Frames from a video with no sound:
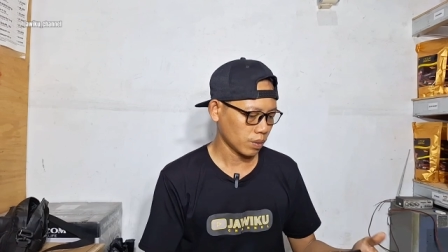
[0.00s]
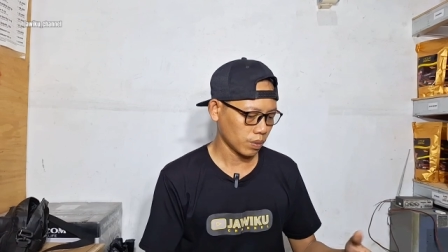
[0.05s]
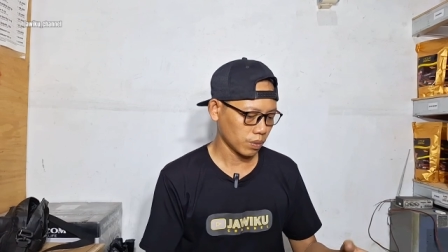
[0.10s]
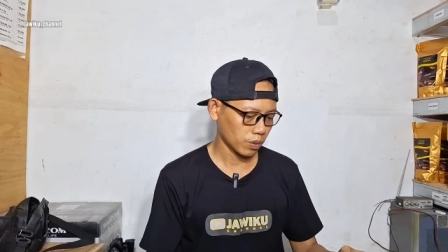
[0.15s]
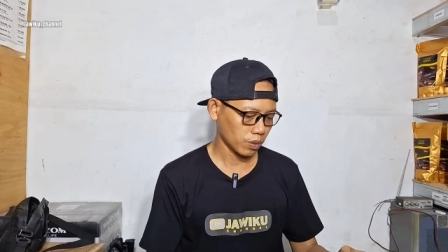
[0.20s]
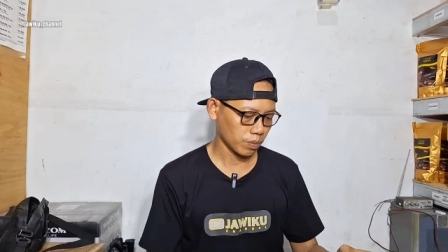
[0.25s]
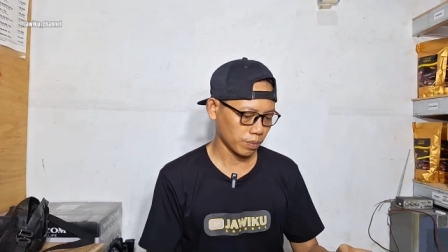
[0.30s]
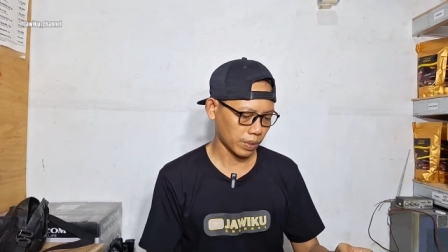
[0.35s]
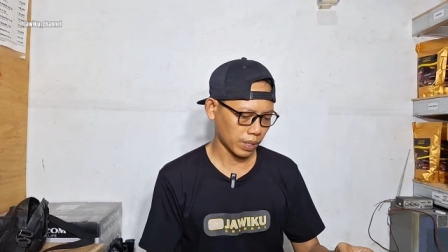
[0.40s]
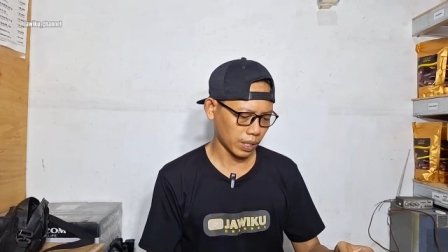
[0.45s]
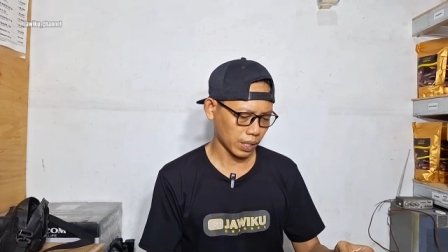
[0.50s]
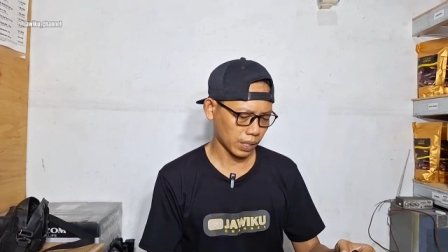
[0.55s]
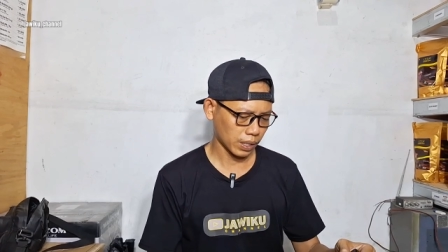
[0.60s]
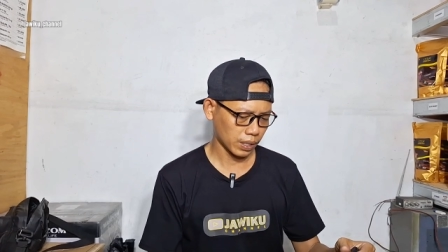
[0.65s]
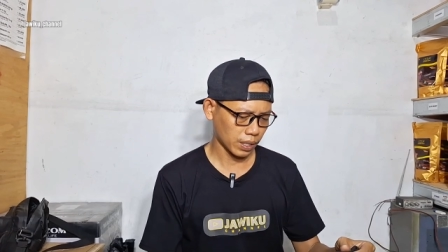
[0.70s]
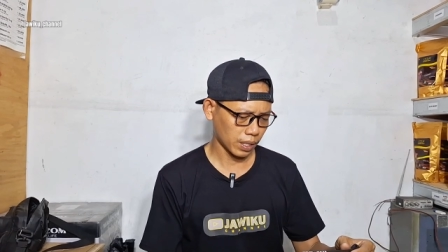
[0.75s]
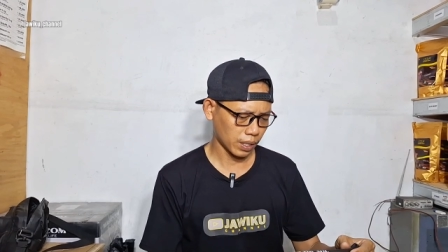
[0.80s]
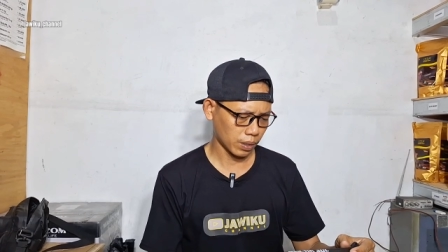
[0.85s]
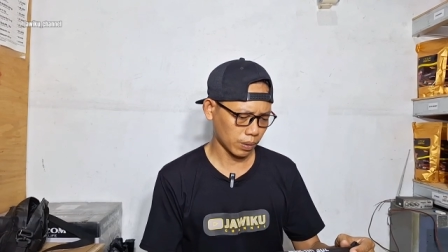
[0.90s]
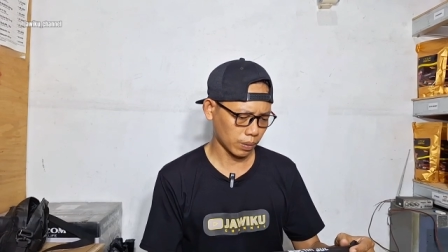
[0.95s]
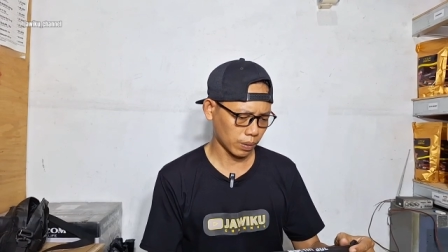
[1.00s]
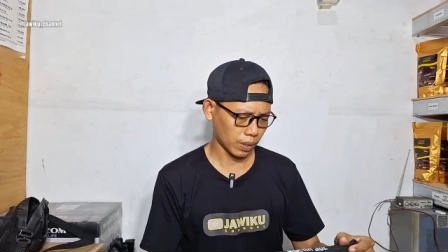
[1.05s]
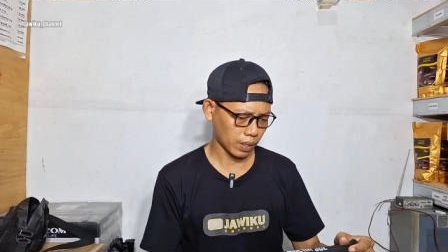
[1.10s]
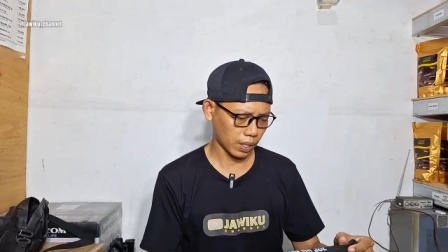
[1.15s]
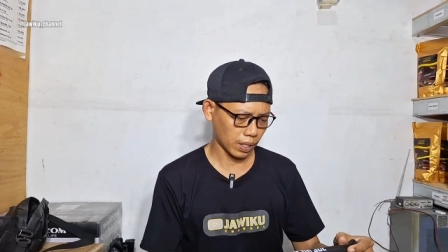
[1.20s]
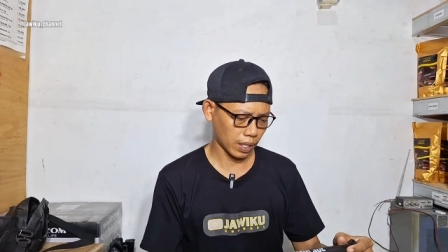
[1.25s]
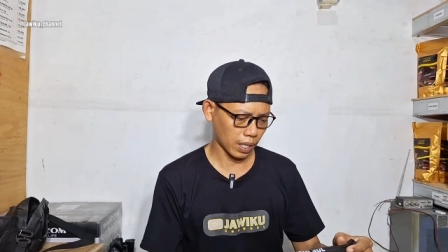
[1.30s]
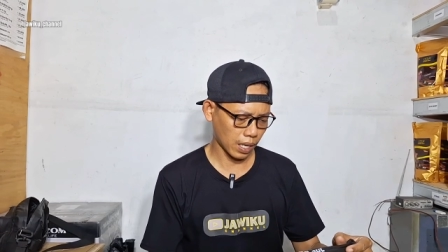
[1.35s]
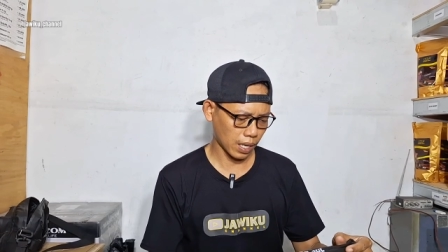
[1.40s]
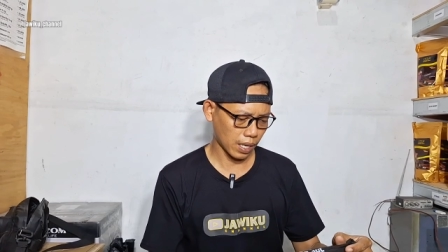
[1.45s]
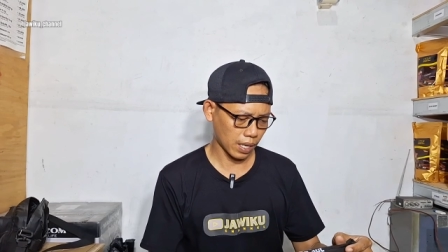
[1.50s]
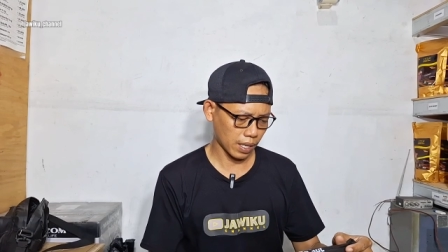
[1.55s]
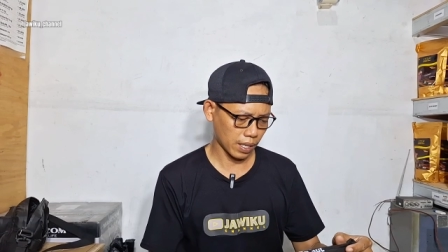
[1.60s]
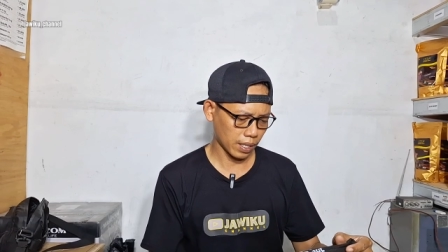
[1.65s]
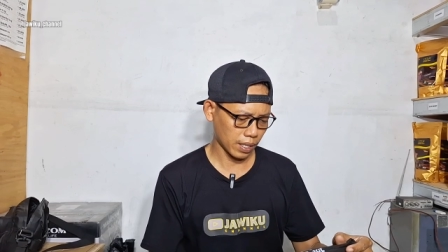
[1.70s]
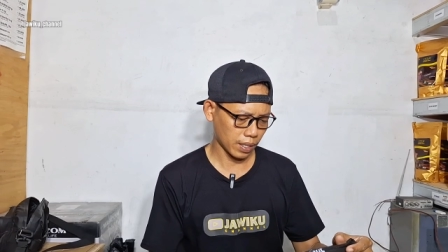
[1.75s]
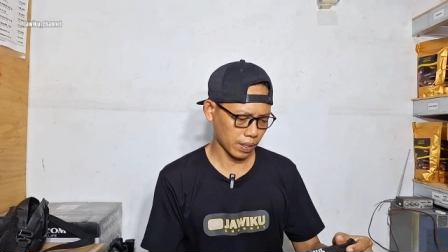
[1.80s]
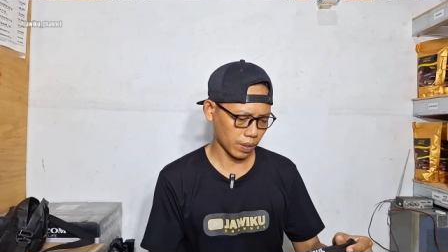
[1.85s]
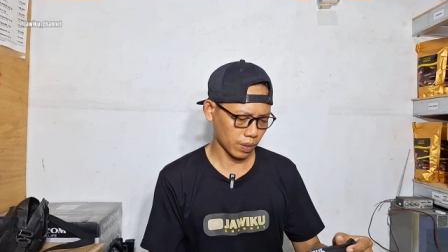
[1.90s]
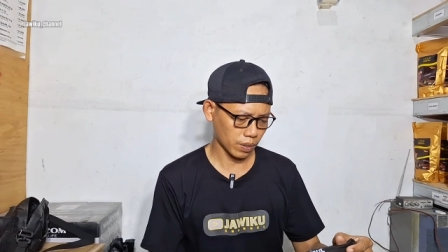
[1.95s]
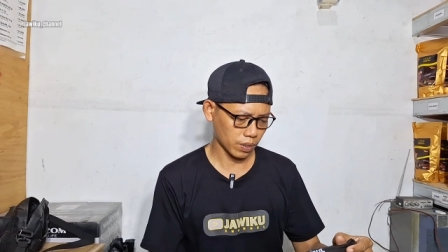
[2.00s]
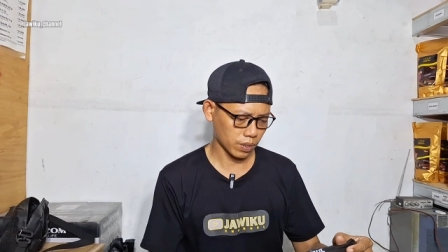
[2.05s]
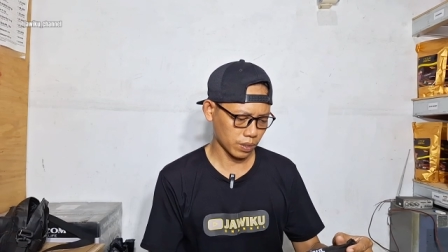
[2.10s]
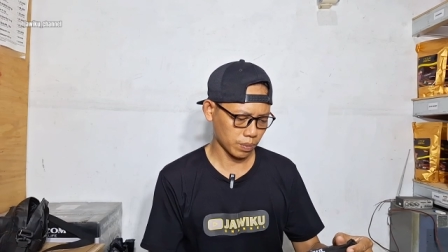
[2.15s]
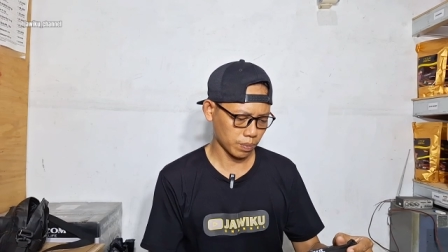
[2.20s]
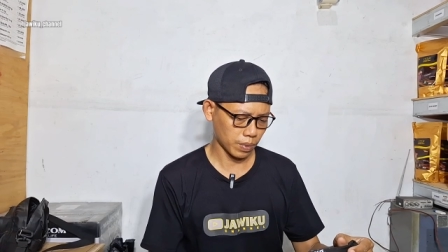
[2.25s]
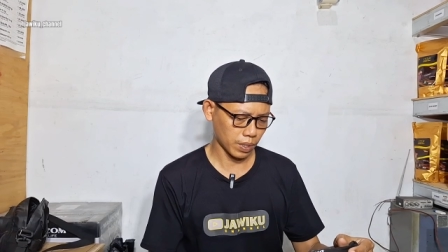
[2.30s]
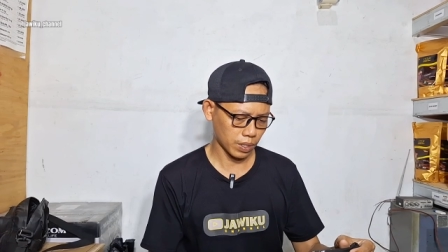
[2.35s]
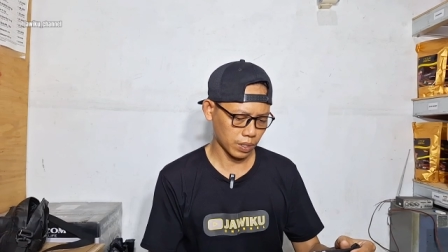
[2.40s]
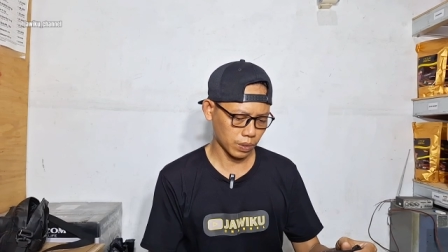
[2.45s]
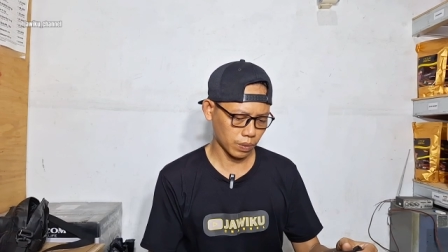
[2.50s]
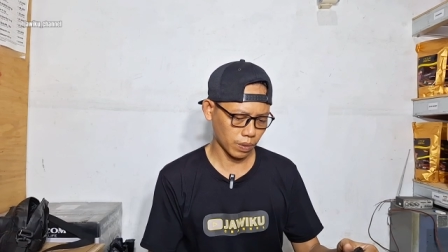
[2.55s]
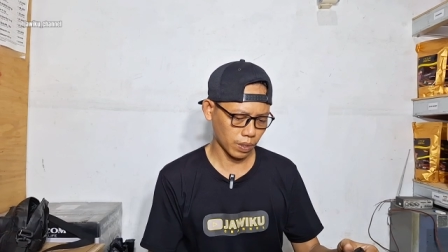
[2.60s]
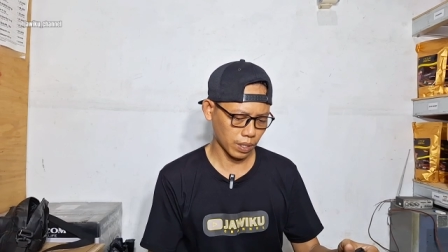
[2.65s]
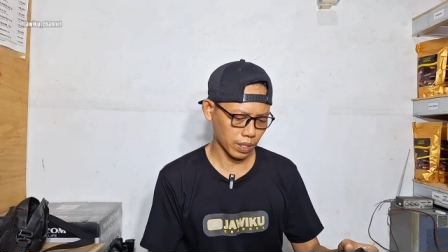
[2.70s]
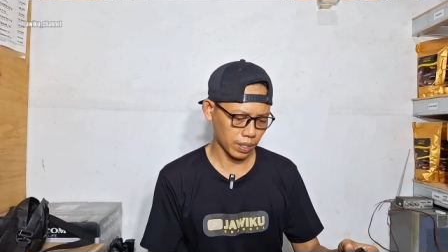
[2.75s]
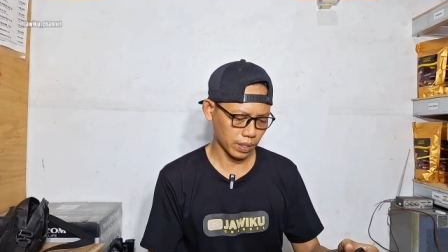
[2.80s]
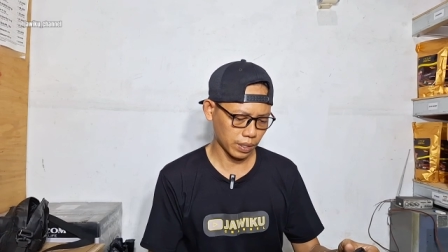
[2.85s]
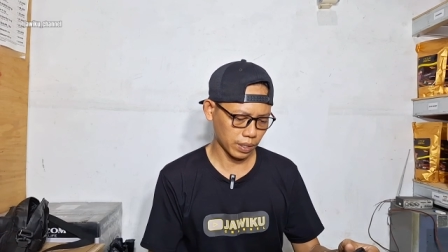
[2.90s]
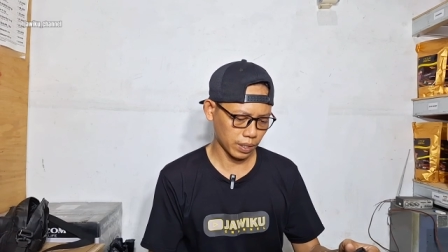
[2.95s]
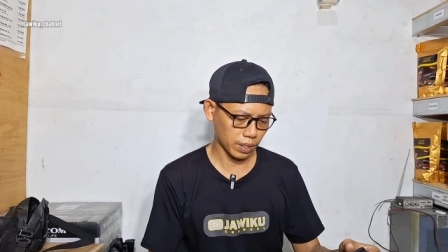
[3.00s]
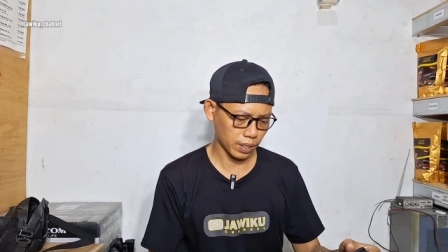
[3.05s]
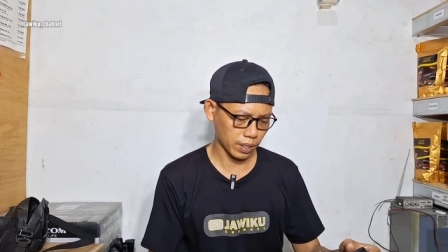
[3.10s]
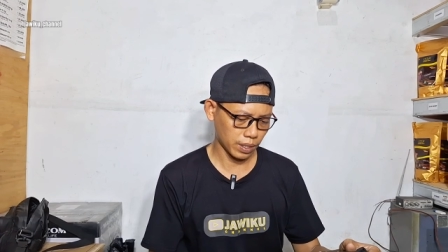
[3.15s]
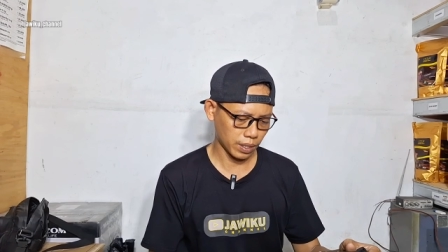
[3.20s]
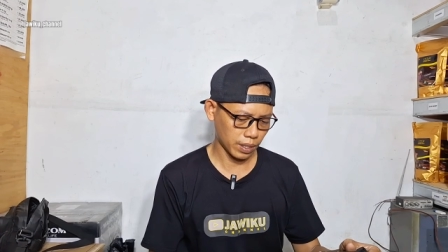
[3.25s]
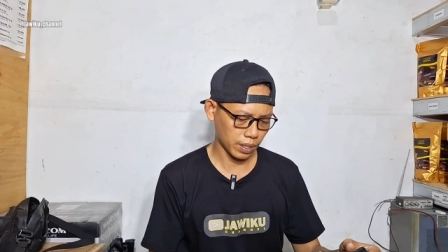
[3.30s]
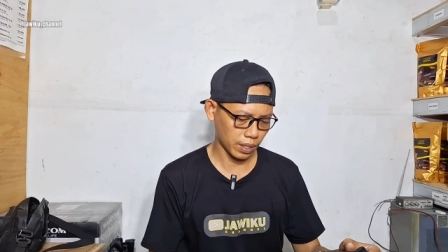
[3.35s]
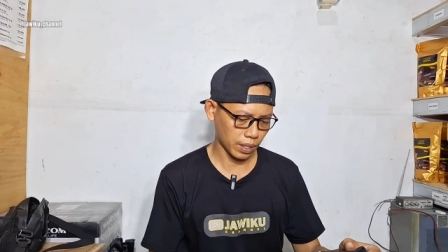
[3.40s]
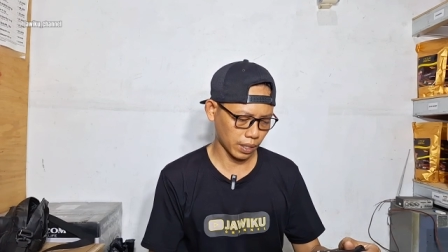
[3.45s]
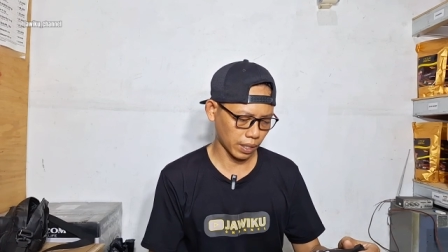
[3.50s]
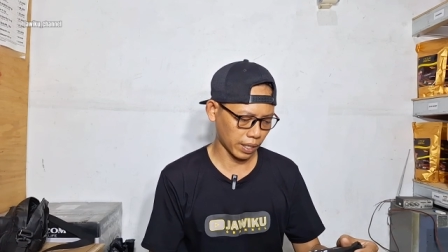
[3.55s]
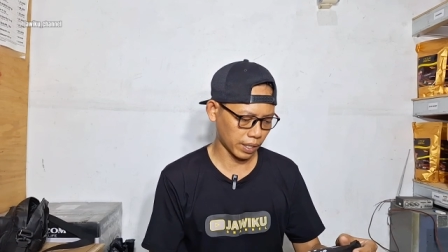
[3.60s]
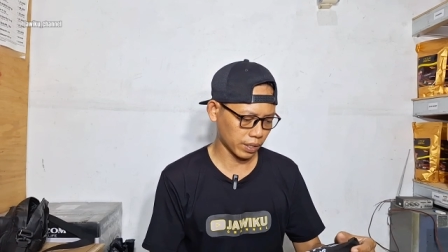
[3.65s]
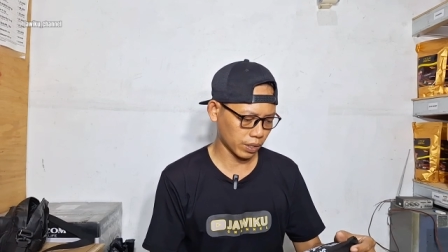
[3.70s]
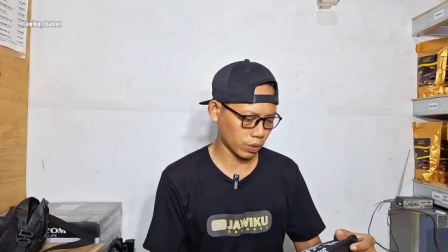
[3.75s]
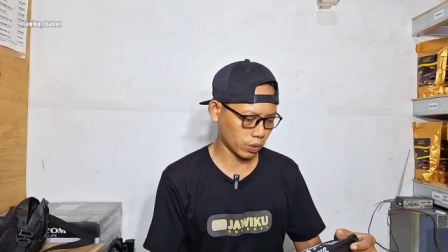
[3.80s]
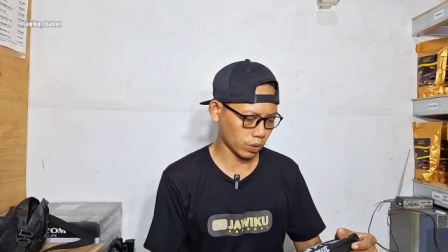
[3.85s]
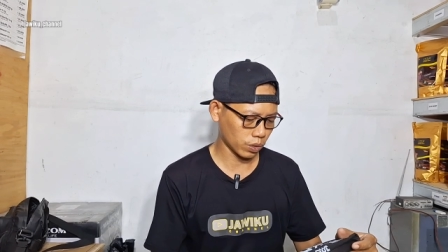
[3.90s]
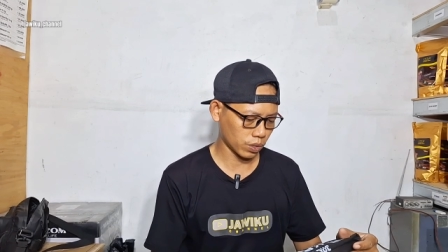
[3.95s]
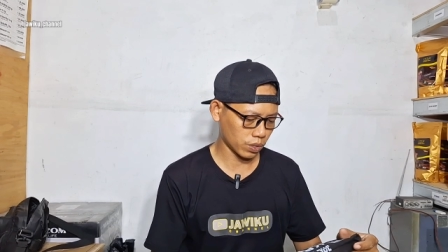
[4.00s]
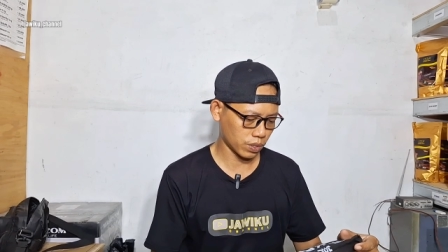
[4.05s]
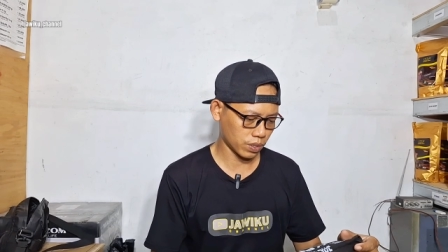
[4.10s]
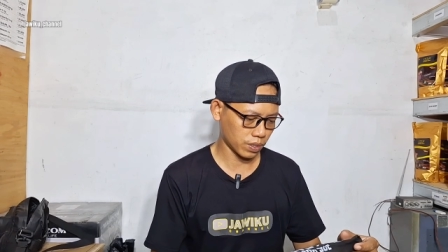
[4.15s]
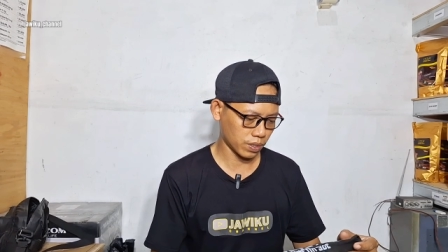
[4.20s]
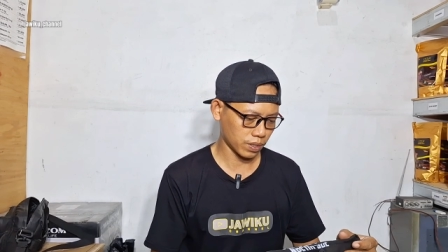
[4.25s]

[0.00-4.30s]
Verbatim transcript: untuk mereknya itu Kairos best quality raincoat